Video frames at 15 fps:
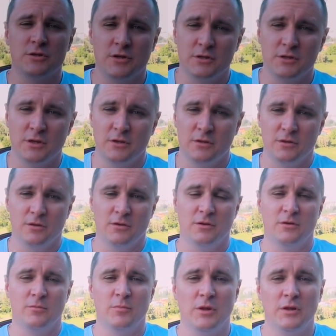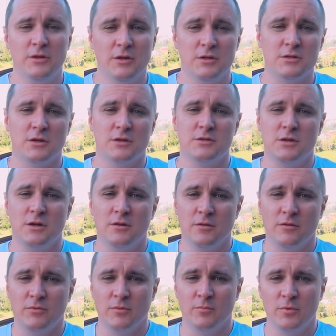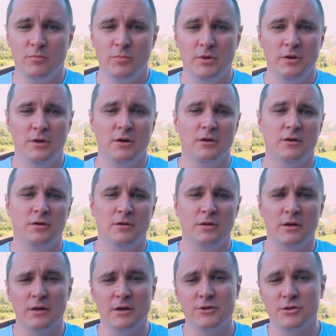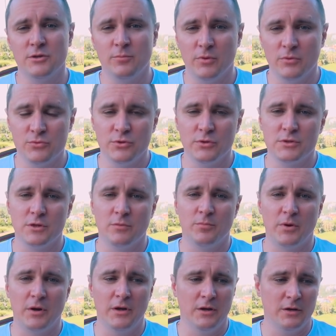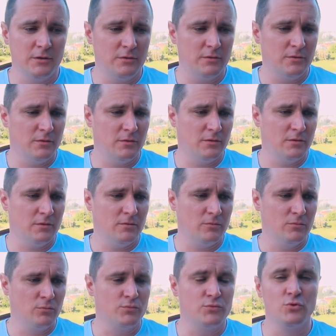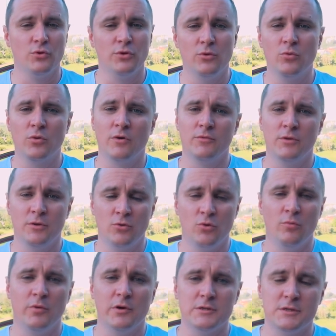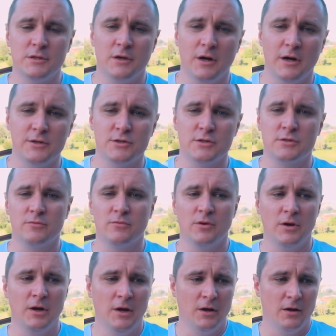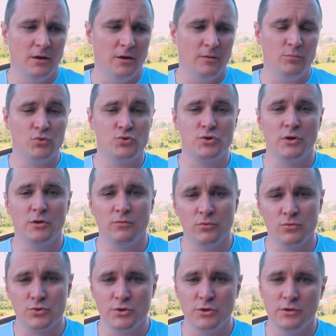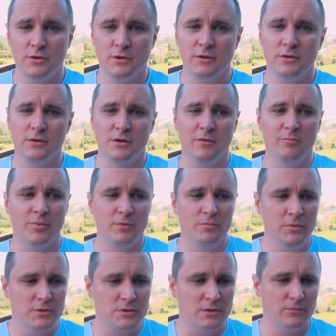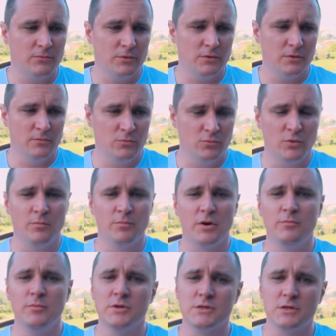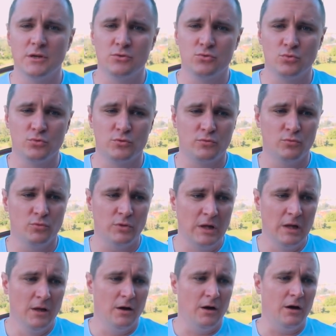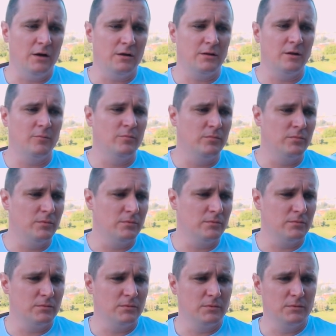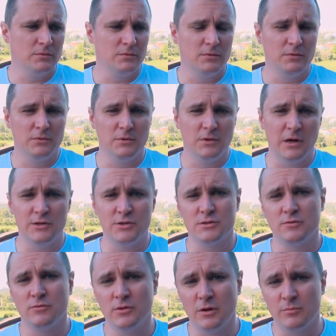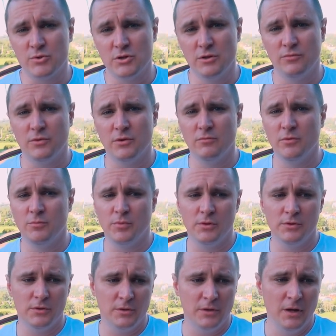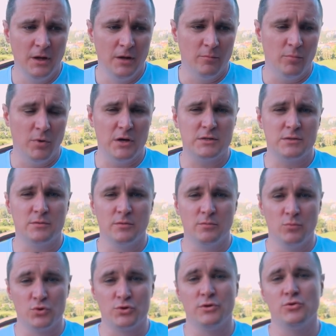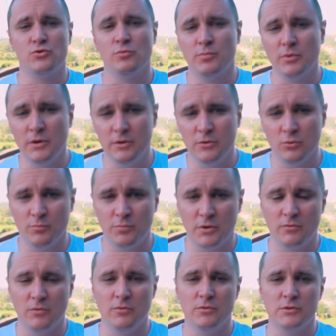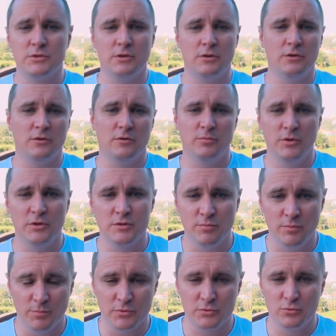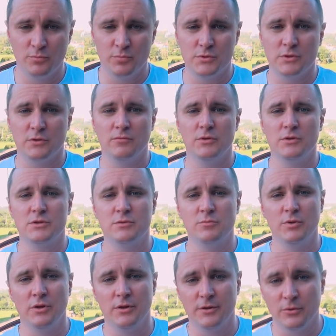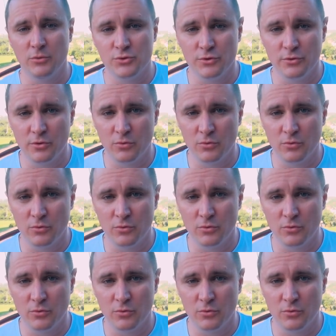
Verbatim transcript: сказать. Э, молодец хозяин автомобиля. Отличный получился проект. Э, ну, все на уровне. громкости, качества. бюджет внушительный, компромиссов, э, ну, компромиссы отсутствуют. А там качественно обшивки выполнены. Бас э, можно еще пилить, но первый выстрел это в принципе под 152 дБ, это очень